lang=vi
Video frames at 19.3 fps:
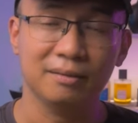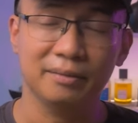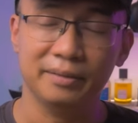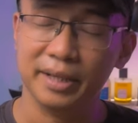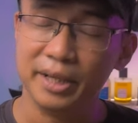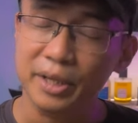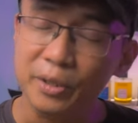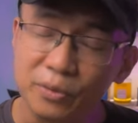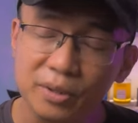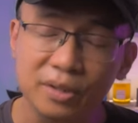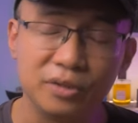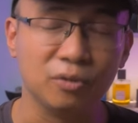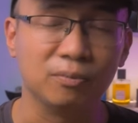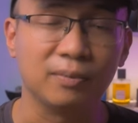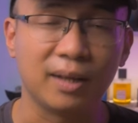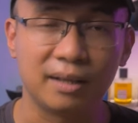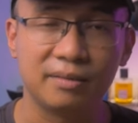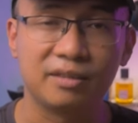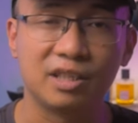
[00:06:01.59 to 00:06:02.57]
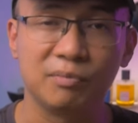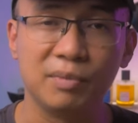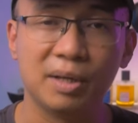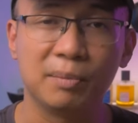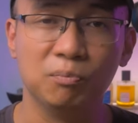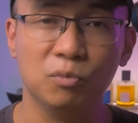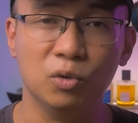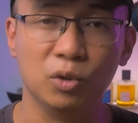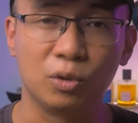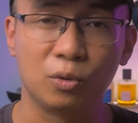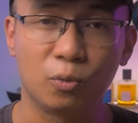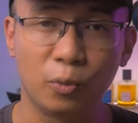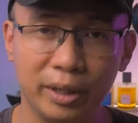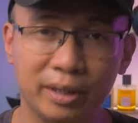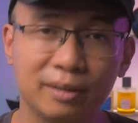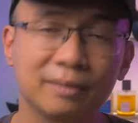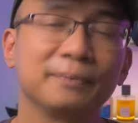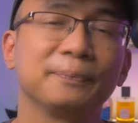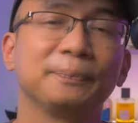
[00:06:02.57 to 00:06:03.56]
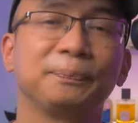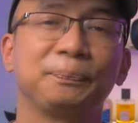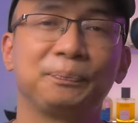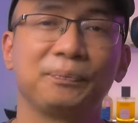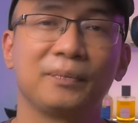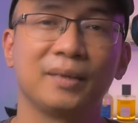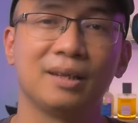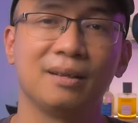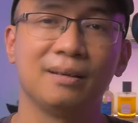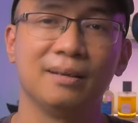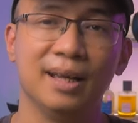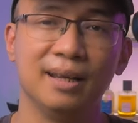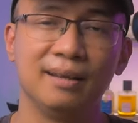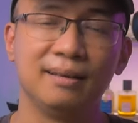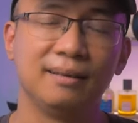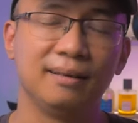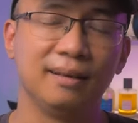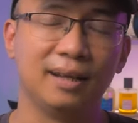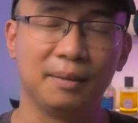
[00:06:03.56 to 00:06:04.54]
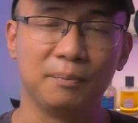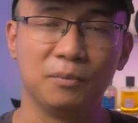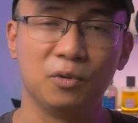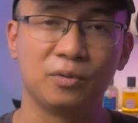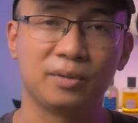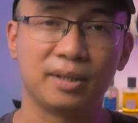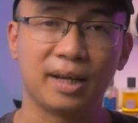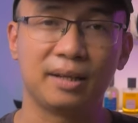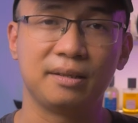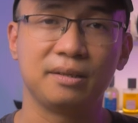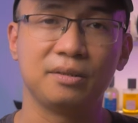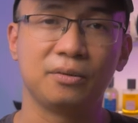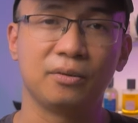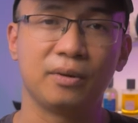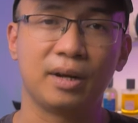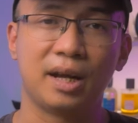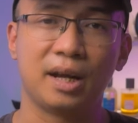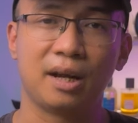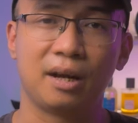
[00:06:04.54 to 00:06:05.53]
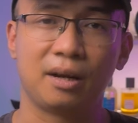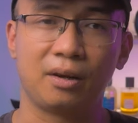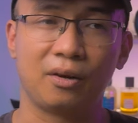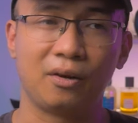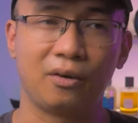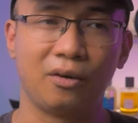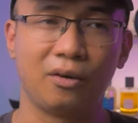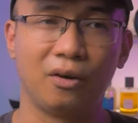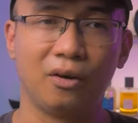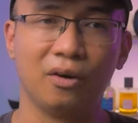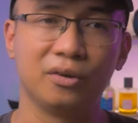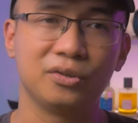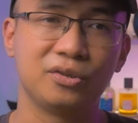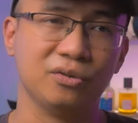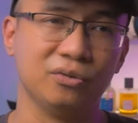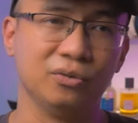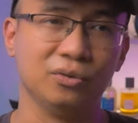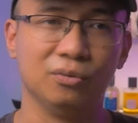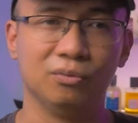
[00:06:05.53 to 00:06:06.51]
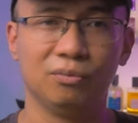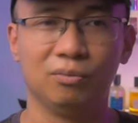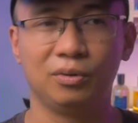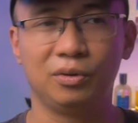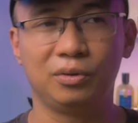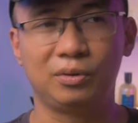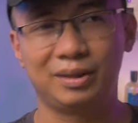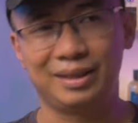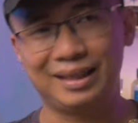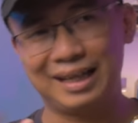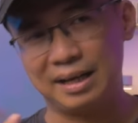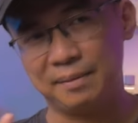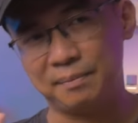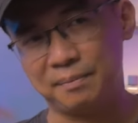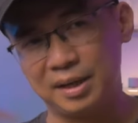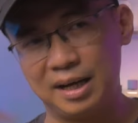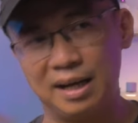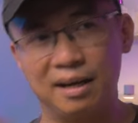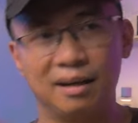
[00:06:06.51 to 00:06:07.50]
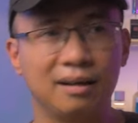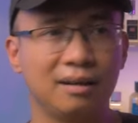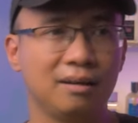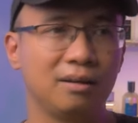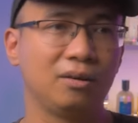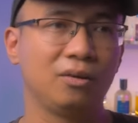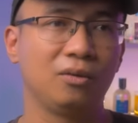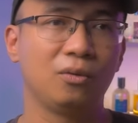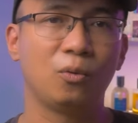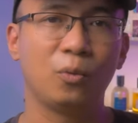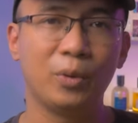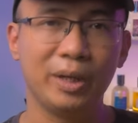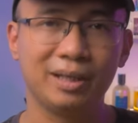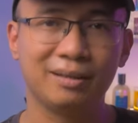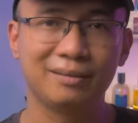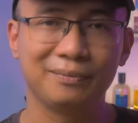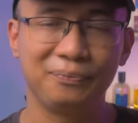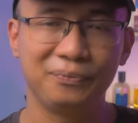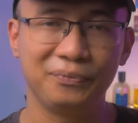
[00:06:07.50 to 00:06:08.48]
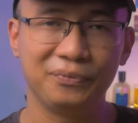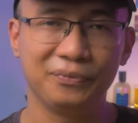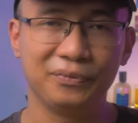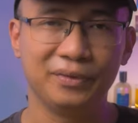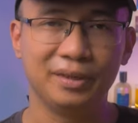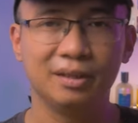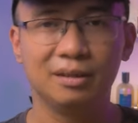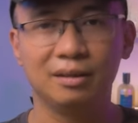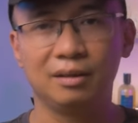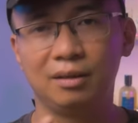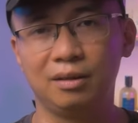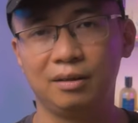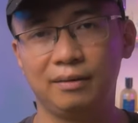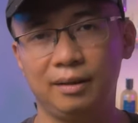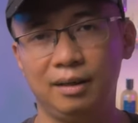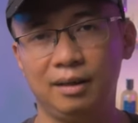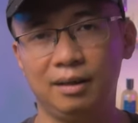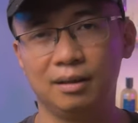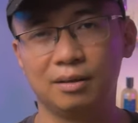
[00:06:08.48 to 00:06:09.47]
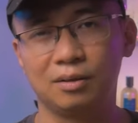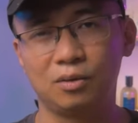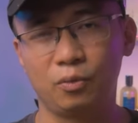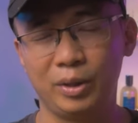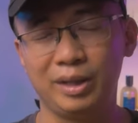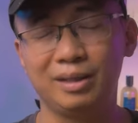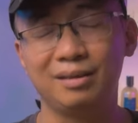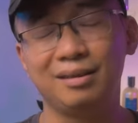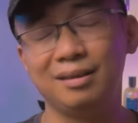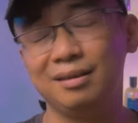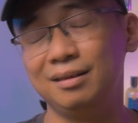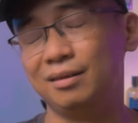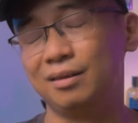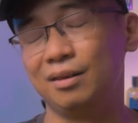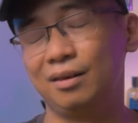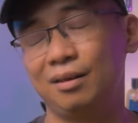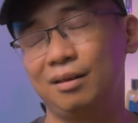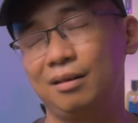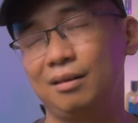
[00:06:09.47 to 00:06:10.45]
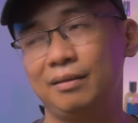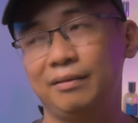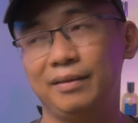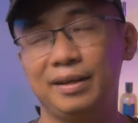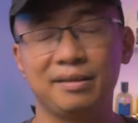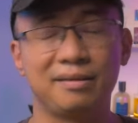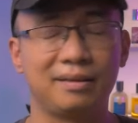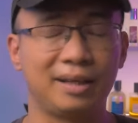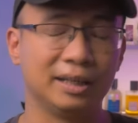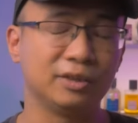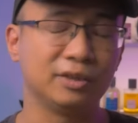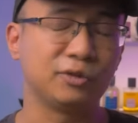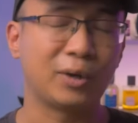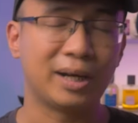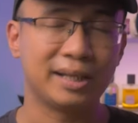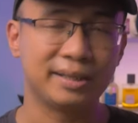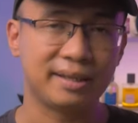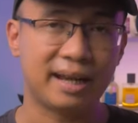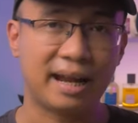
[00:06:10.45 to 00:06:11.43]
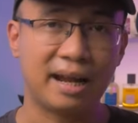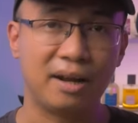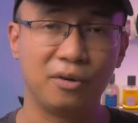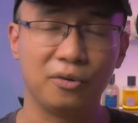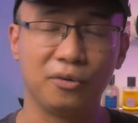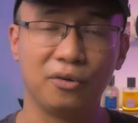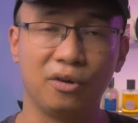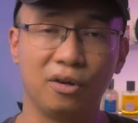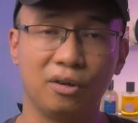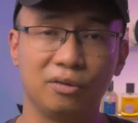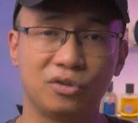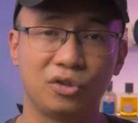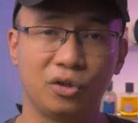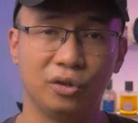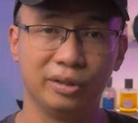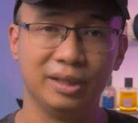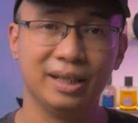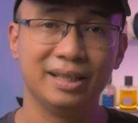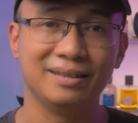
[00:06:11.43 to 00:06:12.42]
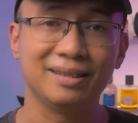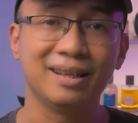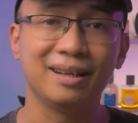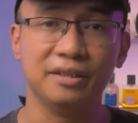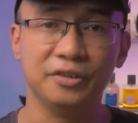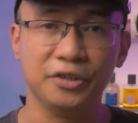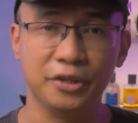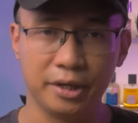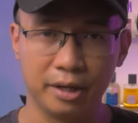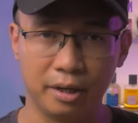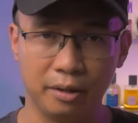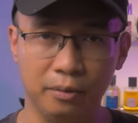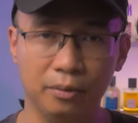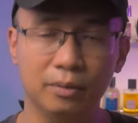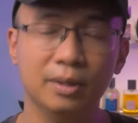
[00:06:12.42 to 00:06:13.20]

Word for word: Nếu như chúng ta chưa biết mùi quýt, đây là một chai nước hoa có sử dụng nốt cam đắng quýt, nhưng uh, quýt thì nó về cái dry town nó trội lên rất là nhiều.